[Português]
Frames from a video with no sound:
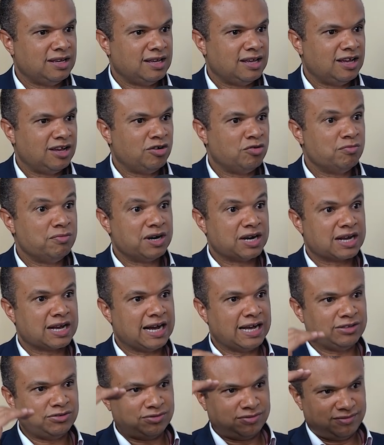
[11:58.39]
É um
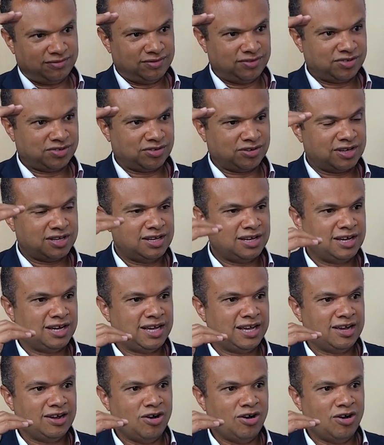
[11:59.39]
mercado, só que é